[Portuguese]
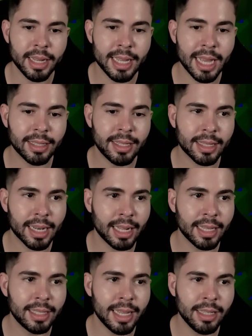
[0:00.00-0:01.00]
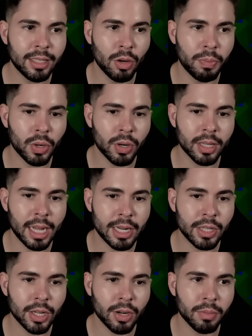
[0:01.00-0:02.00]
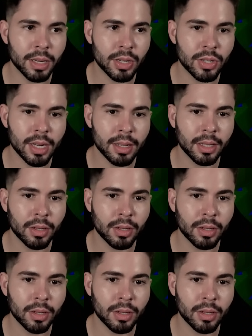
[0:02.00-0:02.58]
E as estradas nem são prioridade, geralmente, né?